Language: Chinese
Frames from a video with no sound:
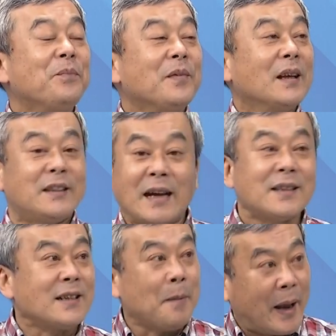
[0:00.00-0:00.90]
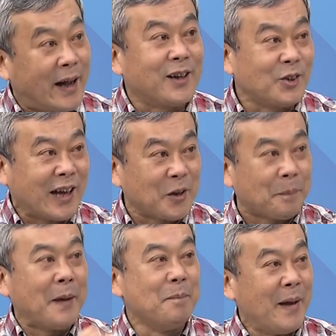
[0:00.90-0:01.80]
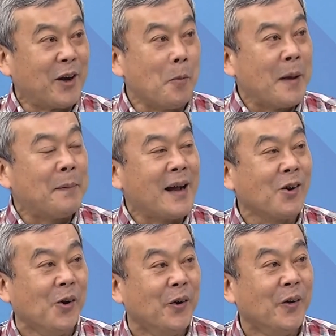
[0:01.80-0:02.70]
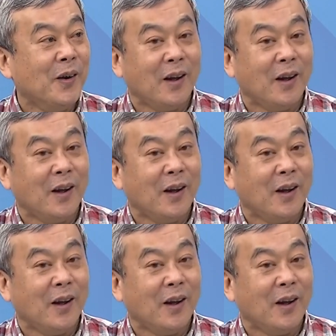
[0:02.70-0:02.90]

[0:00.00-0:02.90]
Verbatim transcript: 全世界每个国家都被美国背叛过。